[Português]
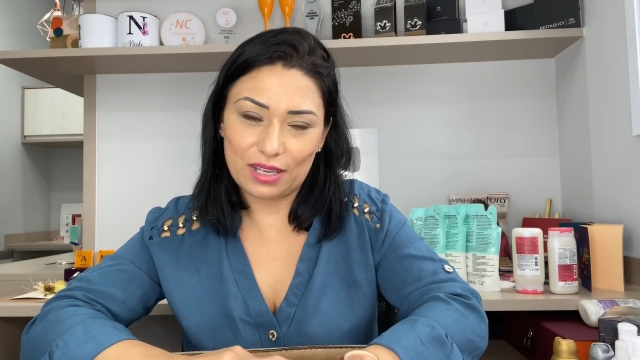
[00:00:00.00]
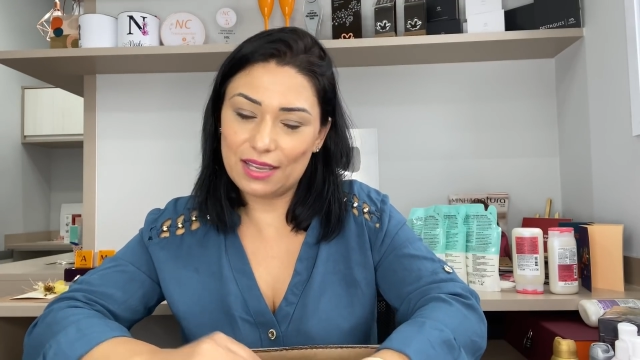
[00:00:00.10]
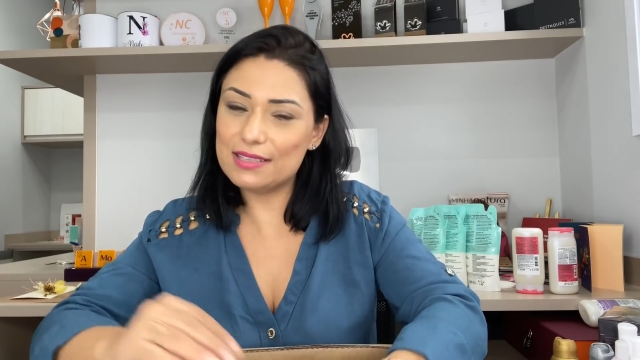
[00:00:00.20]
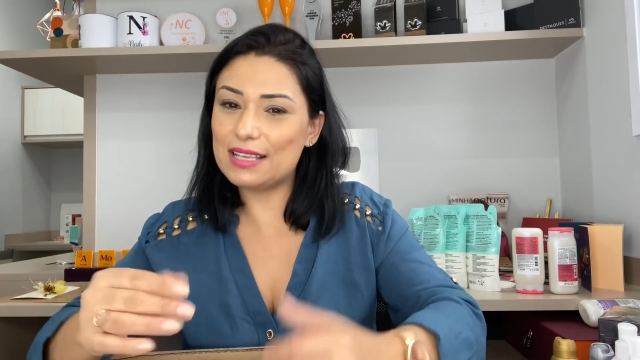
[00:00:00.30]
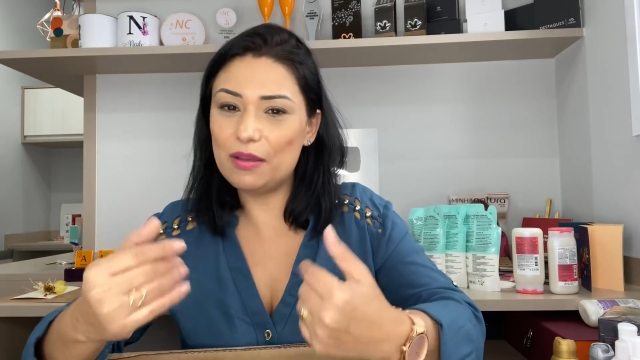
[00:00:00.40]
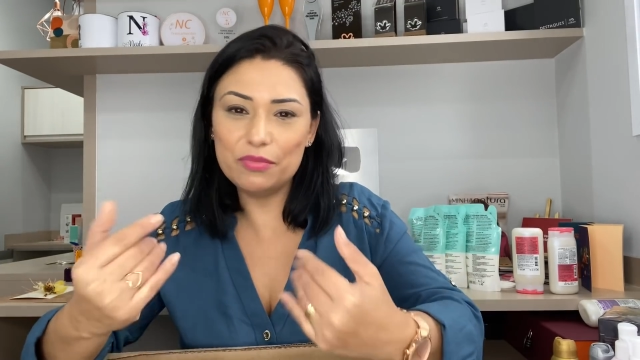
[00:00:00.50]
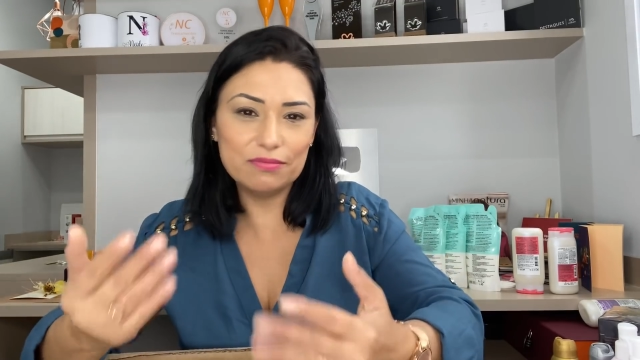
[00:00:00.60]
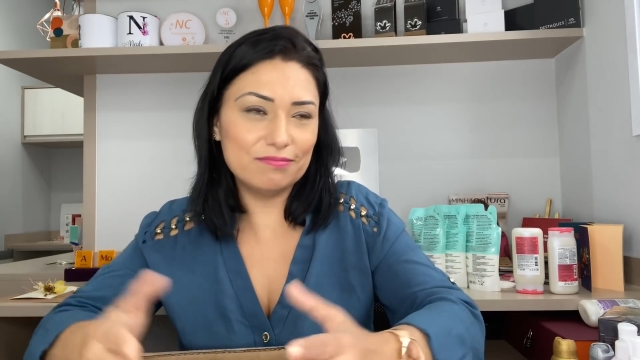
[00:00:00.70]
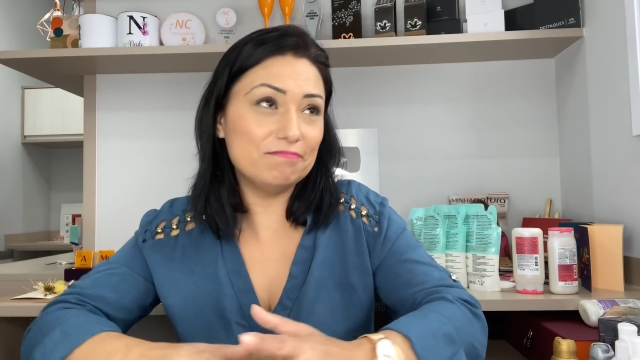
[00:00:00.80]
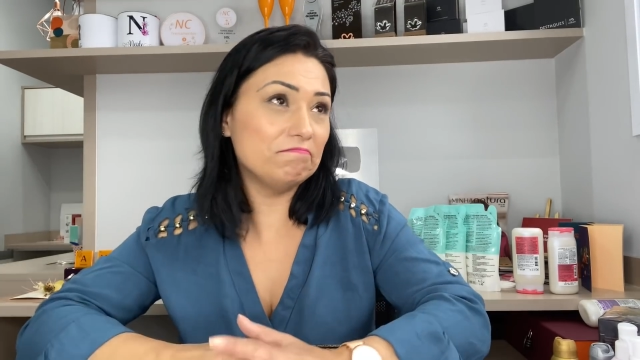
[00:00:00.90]
Quem sabe
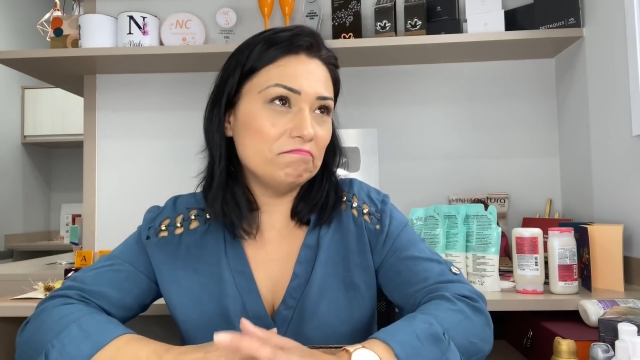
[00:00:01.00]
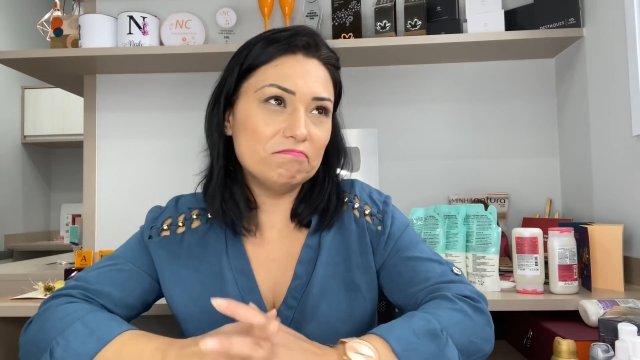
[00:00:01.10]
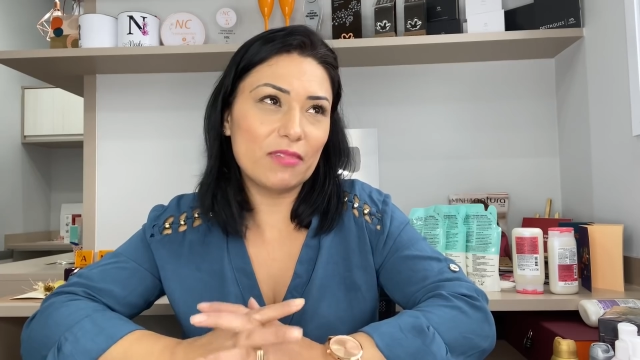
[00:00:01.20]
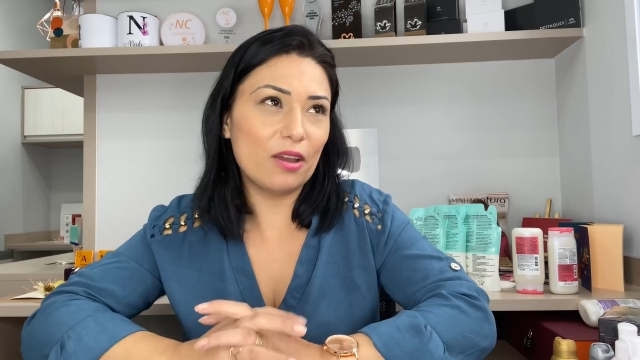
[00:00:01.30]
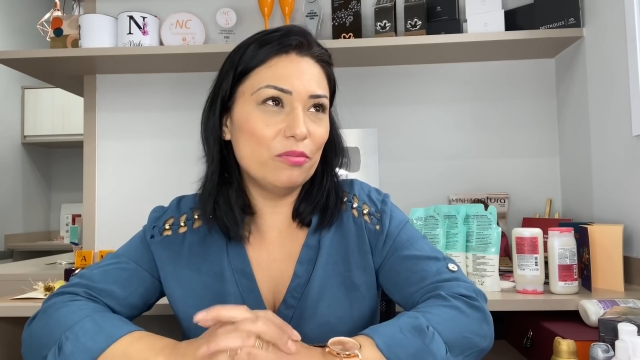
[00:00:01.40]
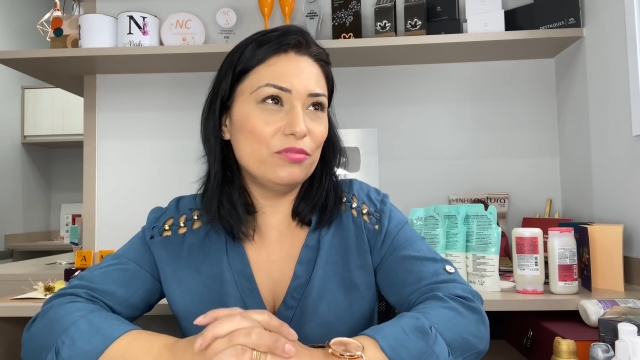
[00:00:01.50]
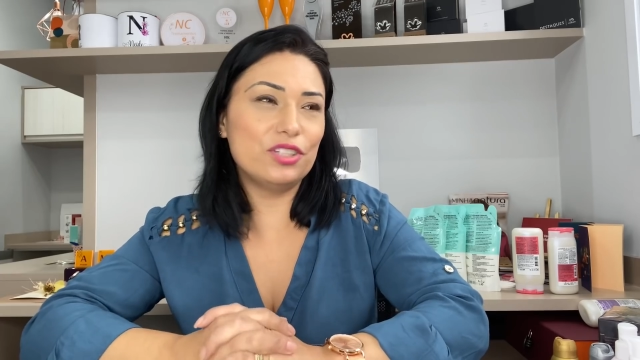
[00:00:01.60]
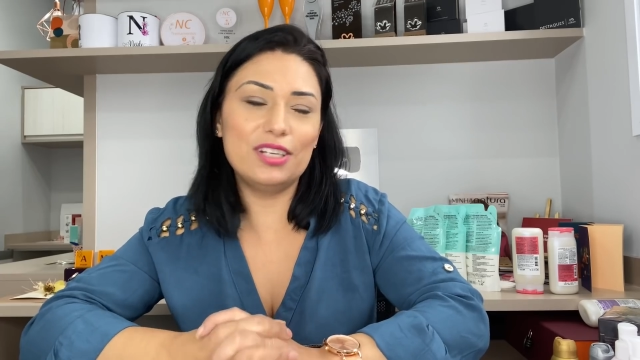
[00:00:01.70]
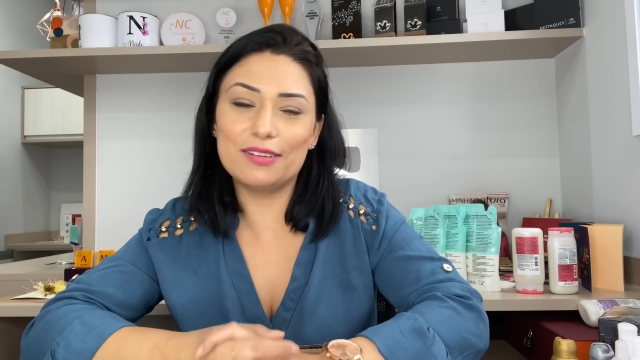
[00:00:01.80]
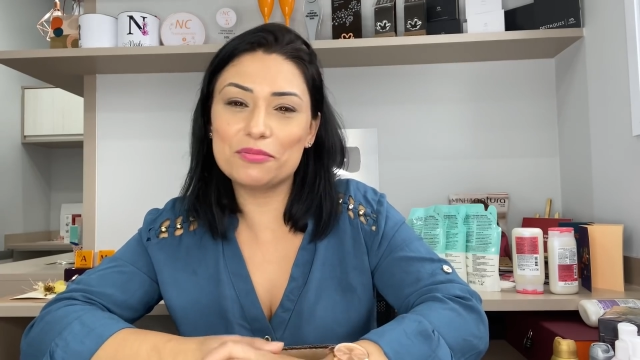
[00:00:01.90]
um
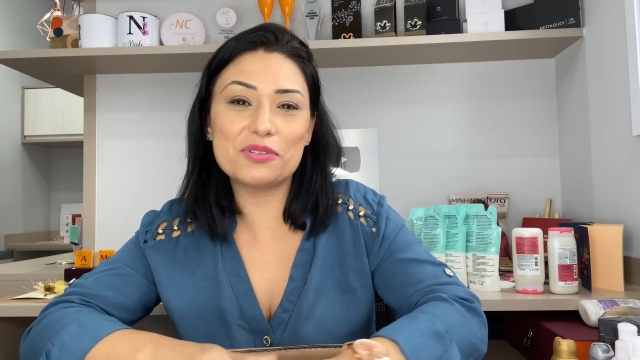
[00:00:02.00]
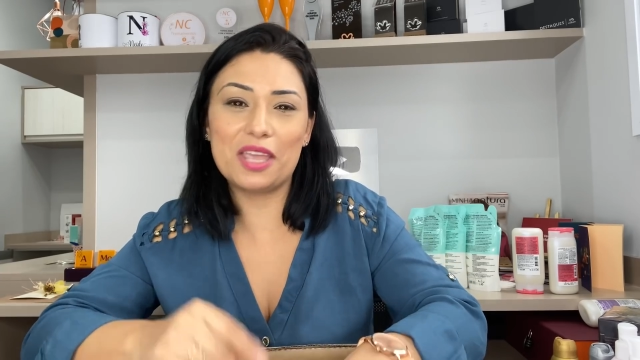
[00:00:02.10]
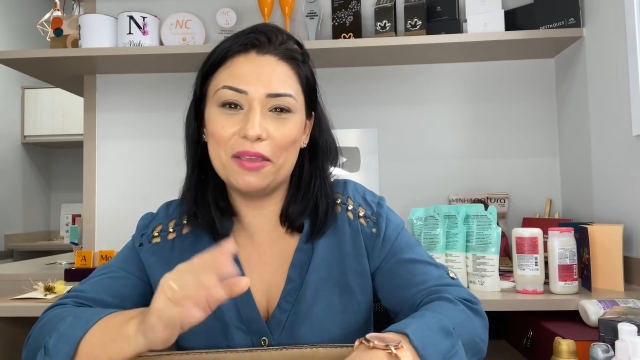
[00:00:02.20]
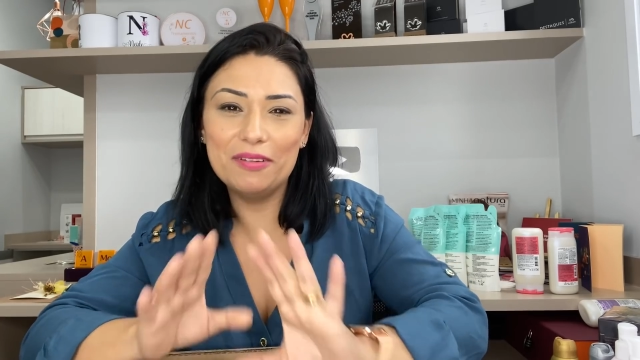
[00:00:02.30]
dia, não sei.